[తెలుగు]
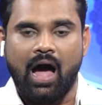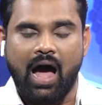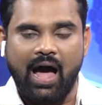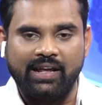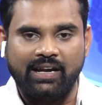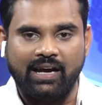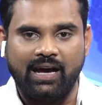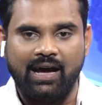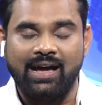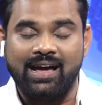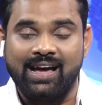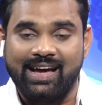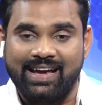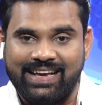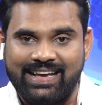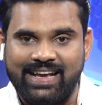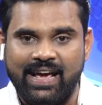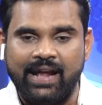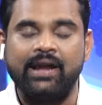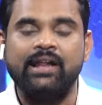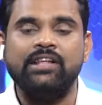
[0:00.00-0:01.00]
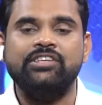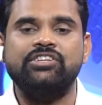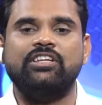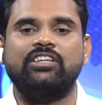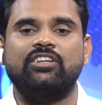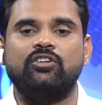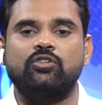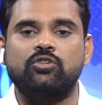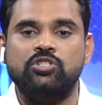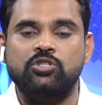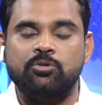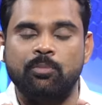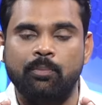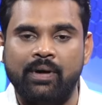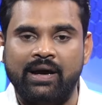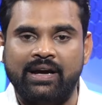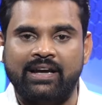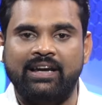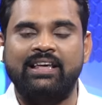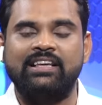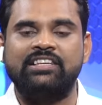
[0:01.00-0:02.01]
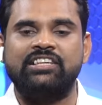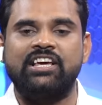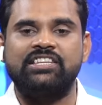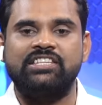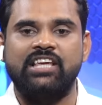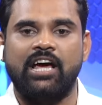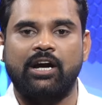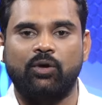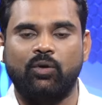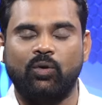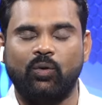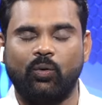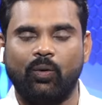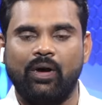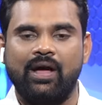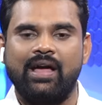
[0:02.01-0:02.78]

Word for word: ఆయన ఎర్రచందనం స్మగ్లింగ్ చేశాడు